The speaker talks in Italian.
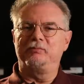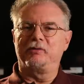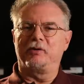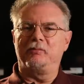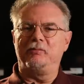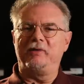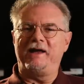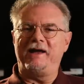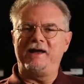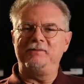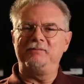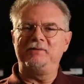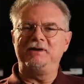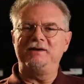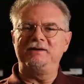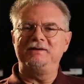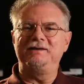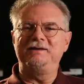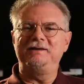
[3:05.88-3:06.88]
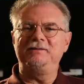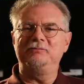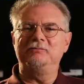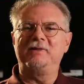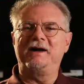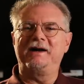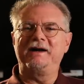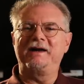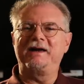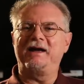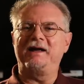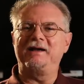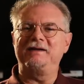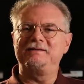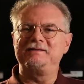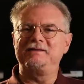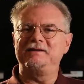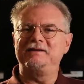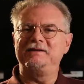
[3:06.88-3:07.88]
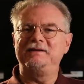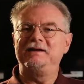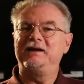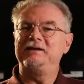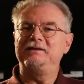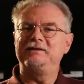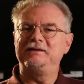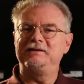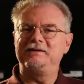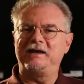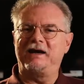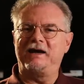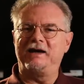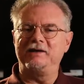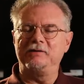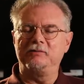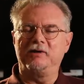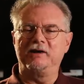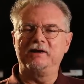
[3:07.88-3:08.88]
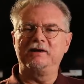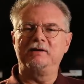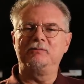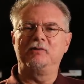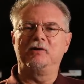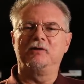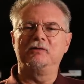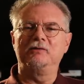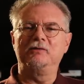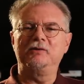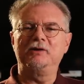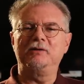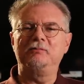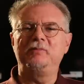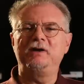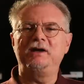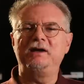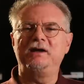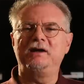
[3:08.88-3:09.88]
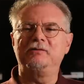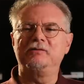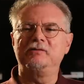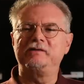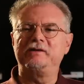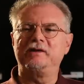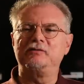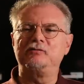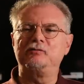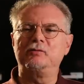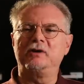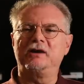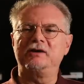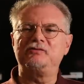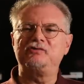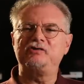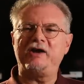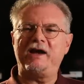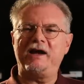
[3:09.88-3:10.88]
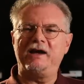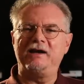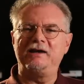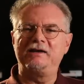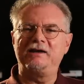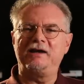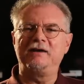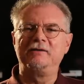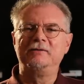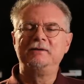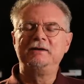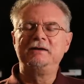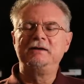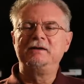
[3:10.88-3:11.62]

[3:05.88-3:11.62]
problemi di mancanza di identità in qualche modo, ebbene questa sua scelta